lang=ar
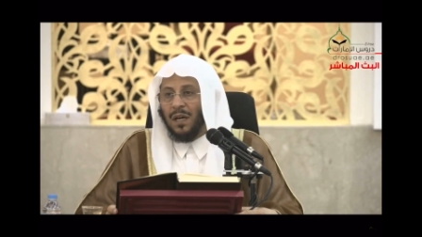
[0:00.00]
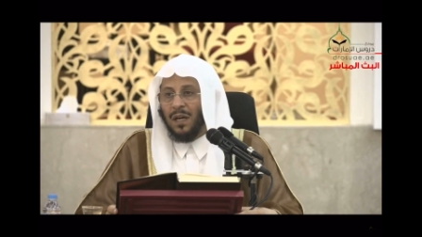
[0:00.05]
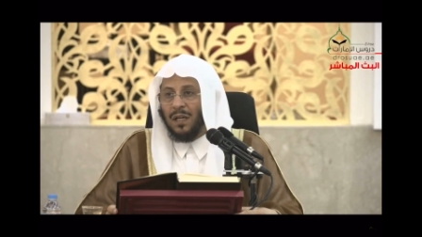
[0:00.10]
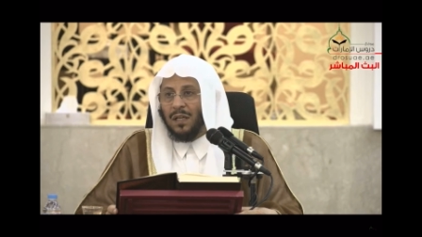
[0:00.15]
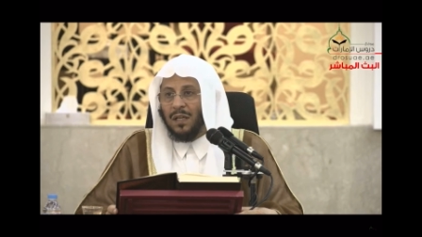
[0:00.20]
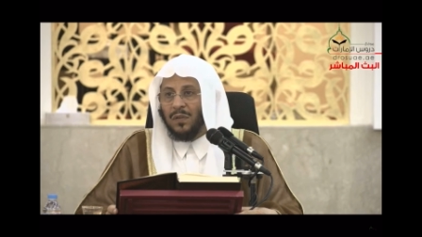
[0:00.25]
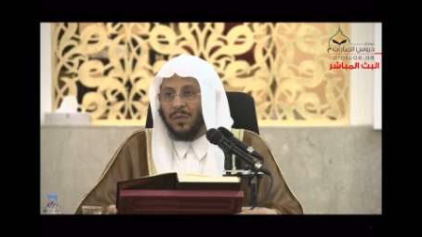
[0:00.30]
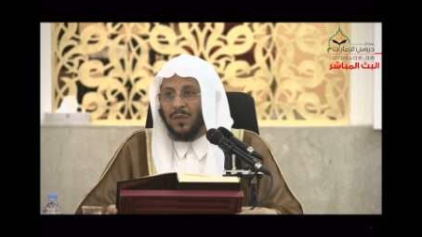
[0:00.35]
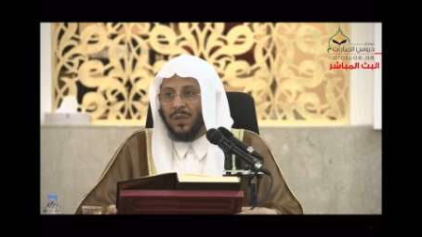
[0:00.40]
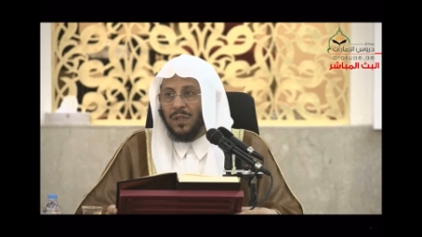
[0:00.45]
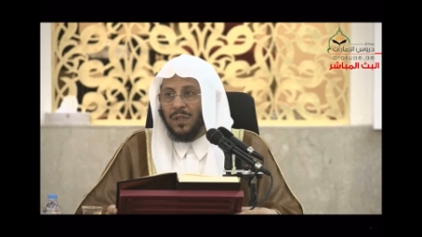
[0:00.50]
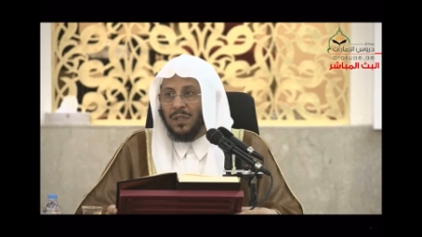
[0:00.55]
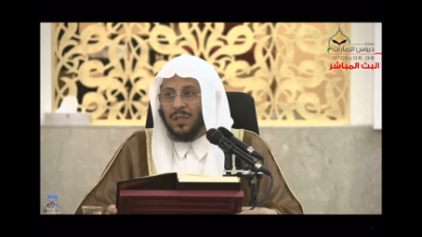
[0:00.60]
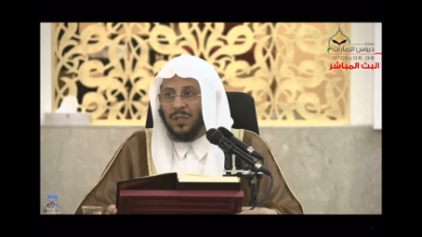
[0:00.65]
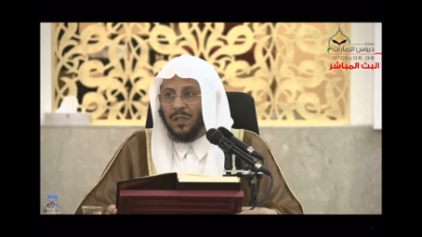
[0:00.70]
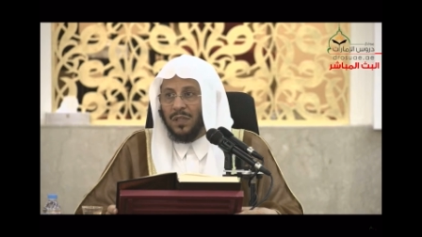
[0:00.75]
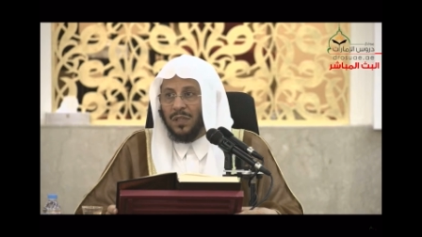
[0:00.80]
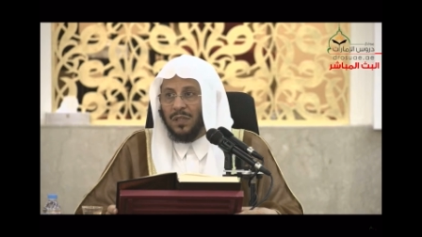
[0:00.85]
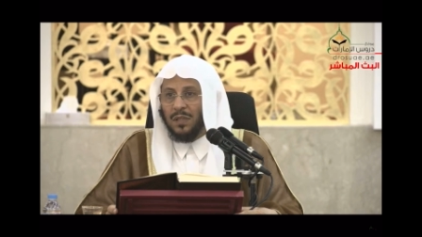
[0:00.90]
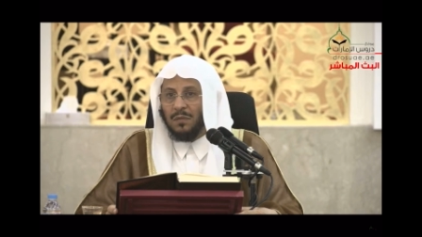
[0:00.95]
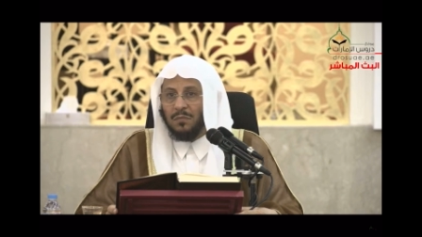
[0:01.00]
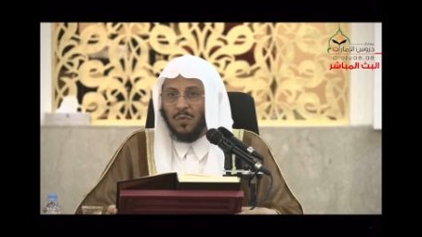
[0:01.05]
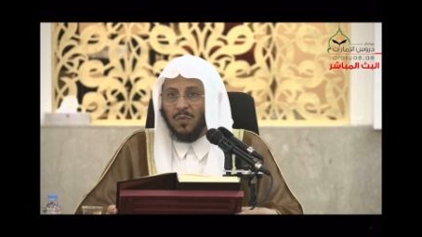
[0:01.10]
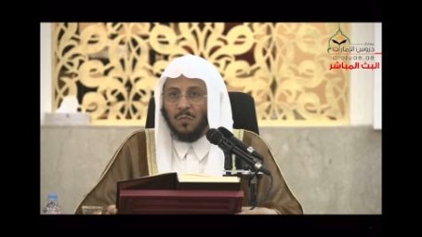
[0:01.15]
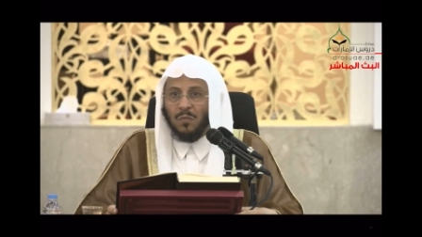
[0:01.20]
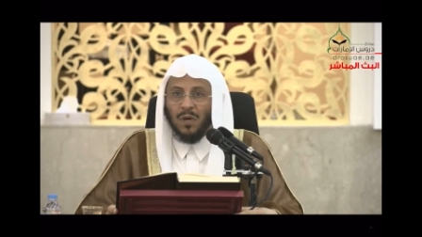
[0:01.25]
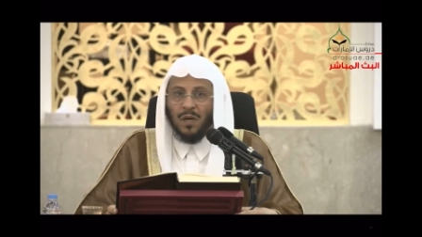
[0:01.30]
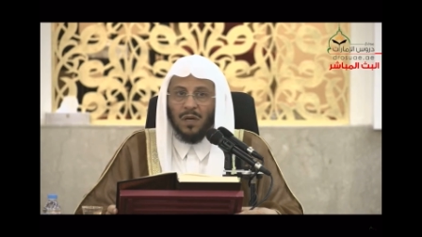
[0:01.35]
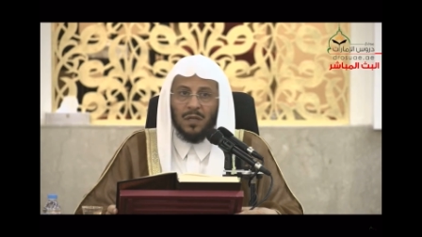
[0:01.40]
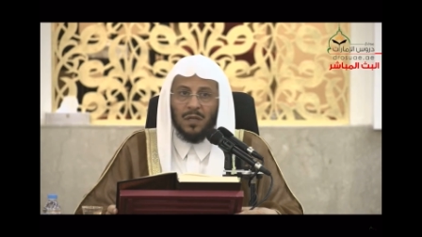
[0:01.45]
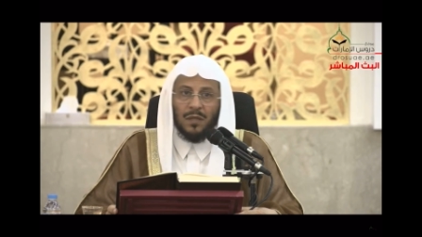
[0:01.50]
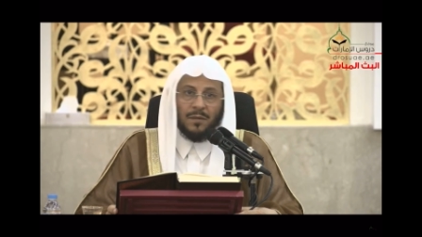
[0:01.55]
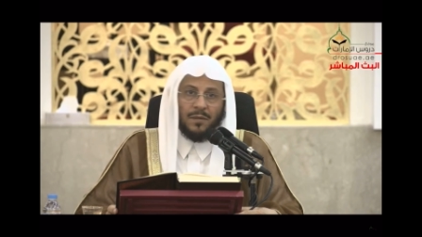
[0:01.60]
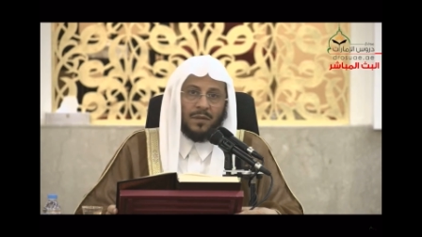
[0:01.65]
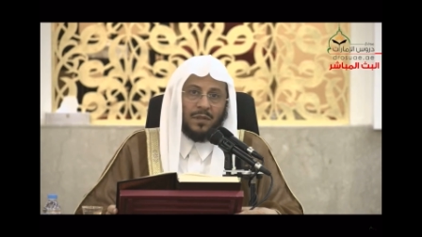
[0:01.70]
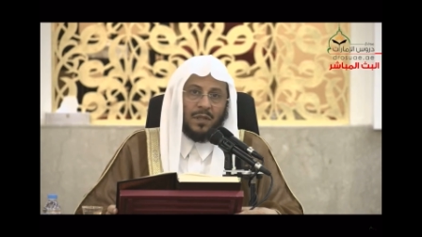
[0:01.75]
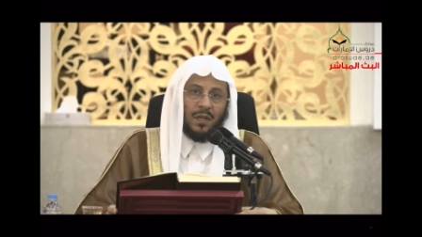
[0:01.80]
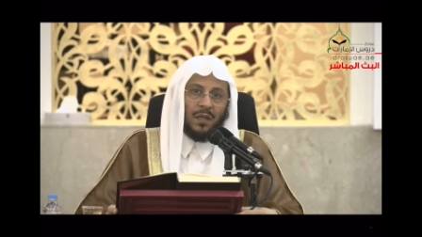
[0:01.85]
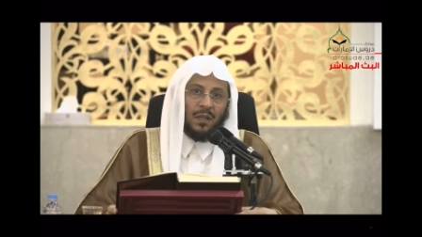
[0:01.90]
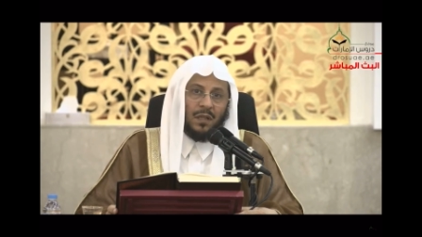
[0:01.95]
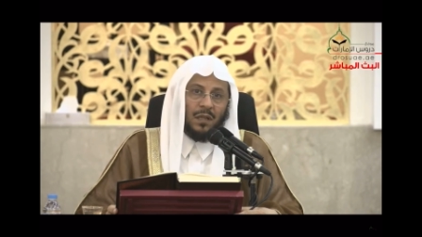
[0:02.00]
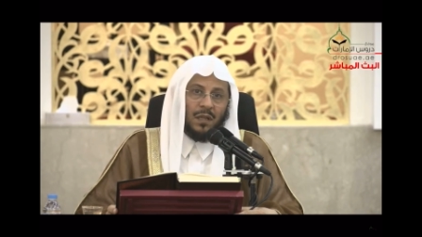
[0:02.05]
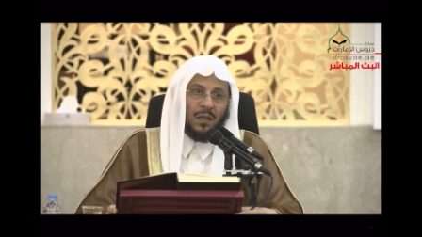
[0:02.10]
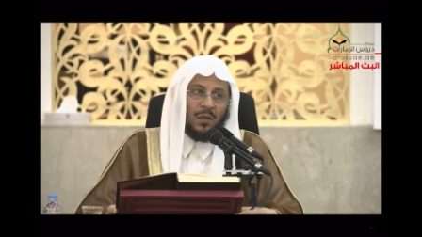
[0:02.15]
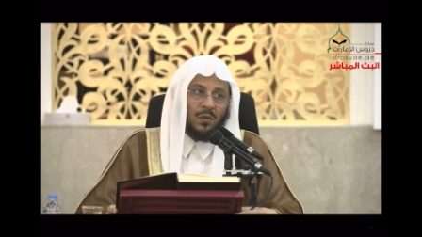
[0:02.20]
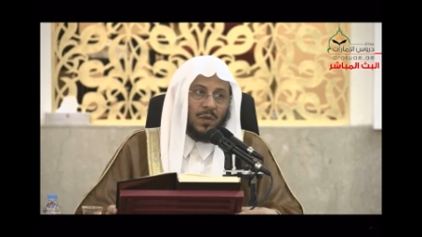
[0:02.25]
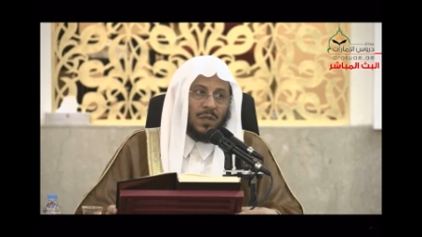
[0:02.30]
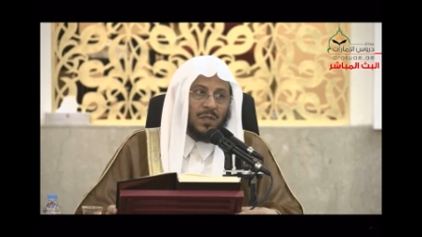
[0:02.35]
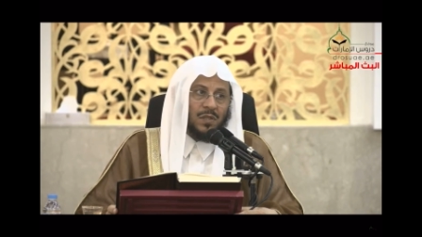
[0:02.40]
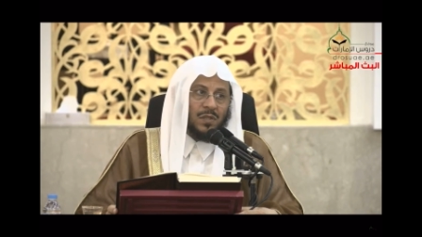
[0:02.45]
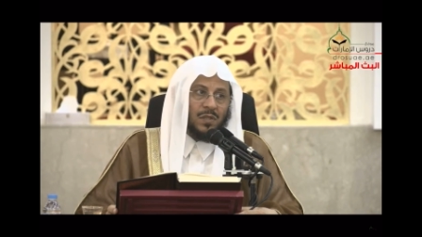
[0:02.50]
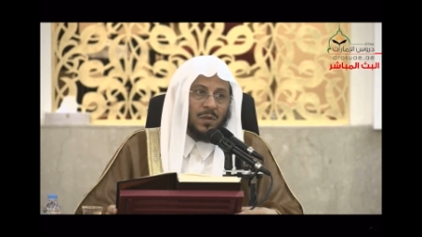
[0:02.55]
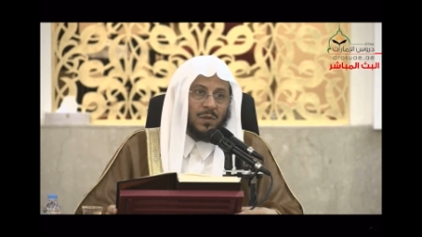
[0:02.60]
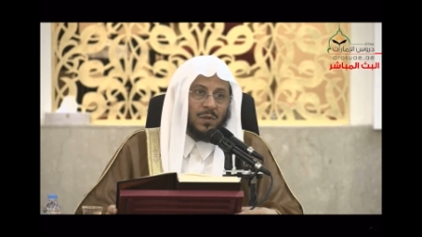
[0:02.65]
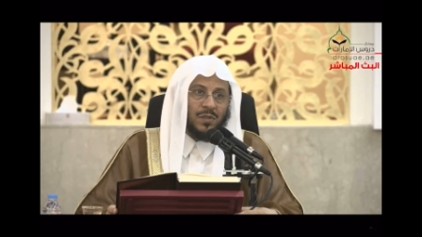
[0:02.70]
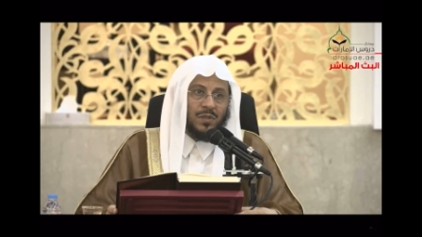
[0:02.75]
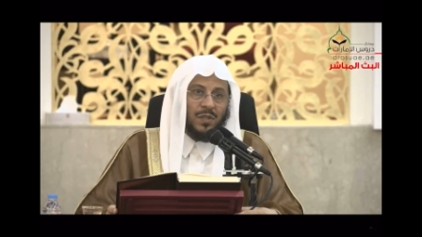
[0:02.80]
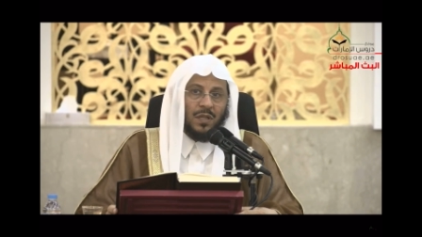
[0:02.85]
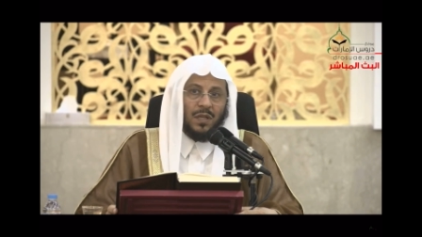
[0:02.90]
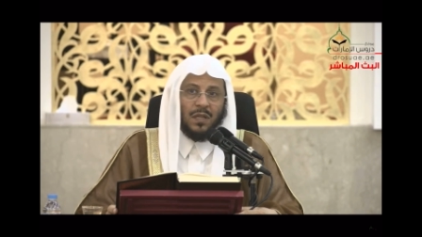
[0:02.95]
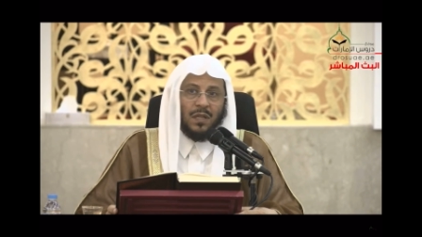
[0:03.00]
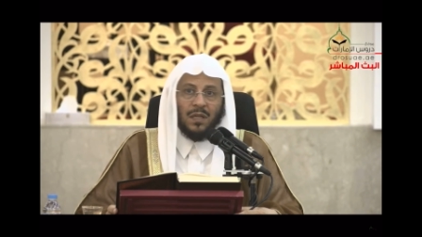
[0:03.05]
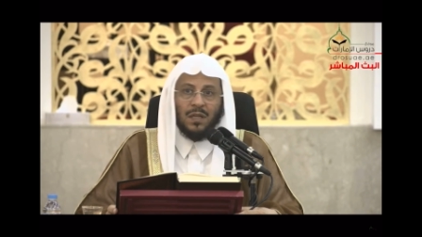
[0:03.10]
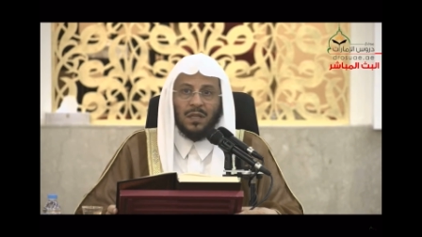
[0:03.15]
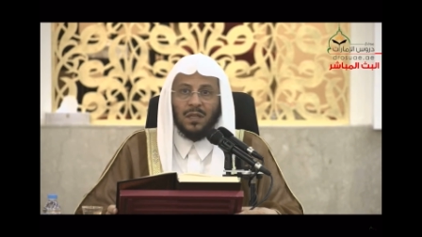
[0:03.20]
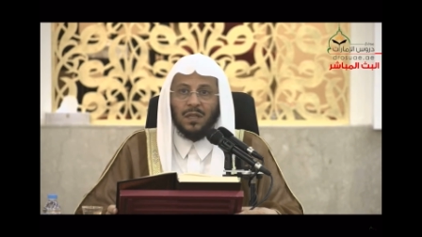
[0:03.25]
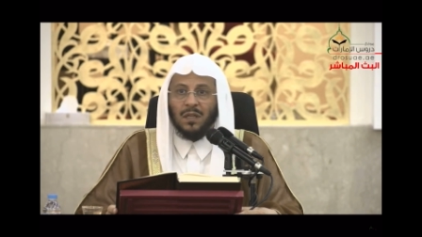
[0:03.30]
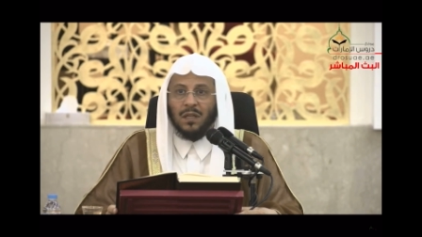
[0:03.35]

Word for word: على فعل شيء مما نهى الله عز وجل